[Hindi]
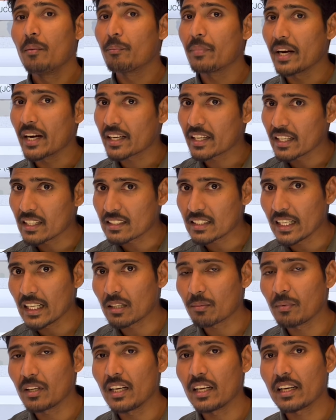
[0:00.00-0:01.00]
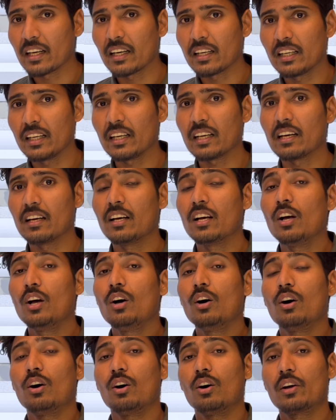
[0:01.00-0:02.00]
प्रैक्टिस सेट मिलेंगे ठीक है
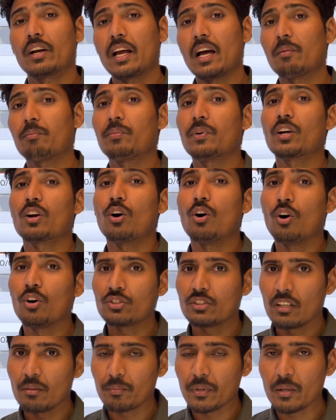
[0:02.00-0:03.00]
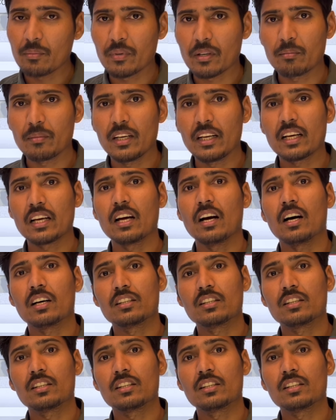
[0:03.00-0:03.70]
और यहाँ पर ओरिजिनल पेपर मिलेंगे